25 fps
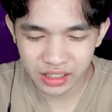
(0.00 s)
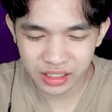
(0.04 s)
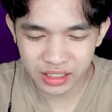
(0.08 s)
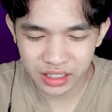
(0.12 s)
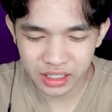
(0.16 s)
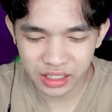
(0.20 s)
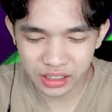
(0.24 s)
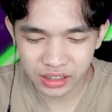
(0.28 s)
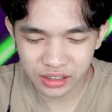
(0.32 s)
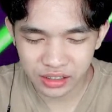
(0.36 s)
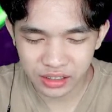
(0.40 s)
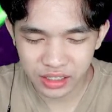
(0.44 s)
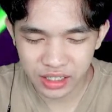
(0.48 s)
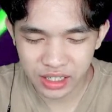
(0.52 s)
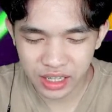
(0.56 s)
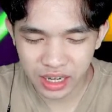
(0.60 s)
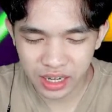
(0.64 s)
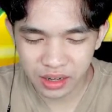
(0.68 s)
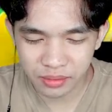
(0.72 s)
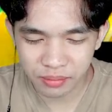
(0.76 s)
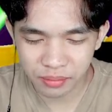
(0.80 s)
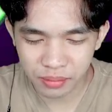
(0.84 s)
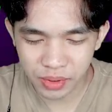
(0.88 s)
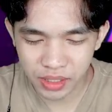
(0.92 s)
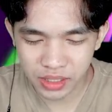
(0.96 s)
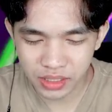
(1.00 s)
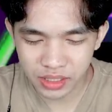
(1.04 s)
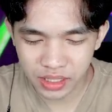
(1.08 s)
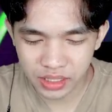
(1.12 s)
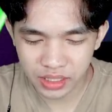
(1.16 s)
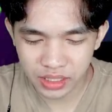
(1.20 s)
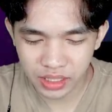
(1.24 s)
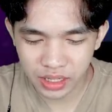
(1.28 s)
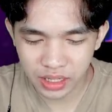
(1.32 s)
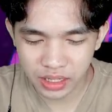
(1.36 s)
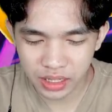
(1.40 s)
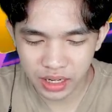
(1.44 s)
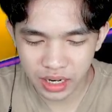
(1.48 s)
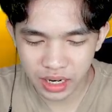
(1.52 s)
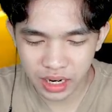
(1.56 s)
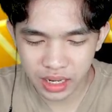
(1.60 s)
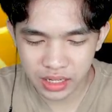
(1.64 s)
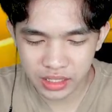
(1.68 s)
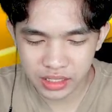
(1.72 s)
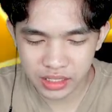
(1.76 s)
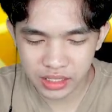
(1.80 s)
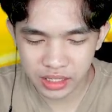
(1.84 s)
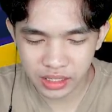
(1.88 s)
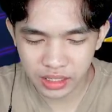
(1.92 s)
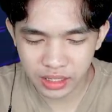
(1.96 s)
di situ jadi hampir saja kena
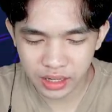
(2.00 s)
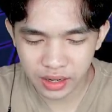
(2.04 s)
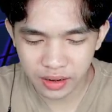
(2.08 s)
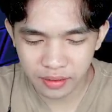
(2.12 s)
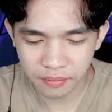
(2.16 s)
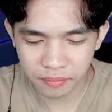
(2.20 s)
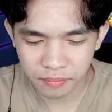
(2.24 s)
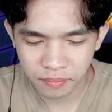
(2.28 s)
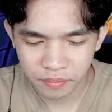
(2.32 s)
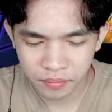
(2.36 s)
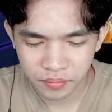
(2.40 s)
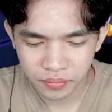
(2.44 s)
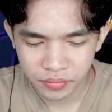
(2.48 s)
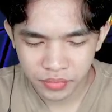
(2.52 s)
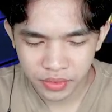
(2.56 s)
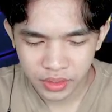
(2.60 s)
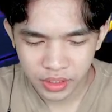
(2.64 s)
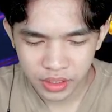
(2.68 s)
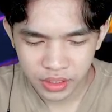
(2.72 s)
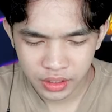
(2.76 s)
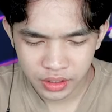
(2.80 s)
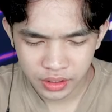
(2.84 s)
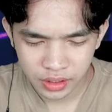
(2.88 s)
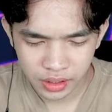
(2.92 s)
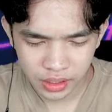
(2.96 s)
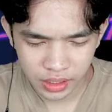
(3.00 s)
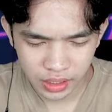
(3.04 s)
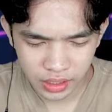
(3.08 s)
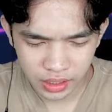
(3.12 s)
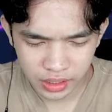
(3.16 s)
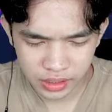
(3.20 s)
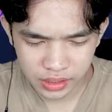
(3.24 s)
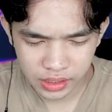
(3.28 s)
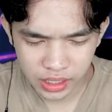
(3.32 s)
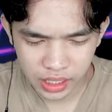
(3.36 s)
laser ya oke okay,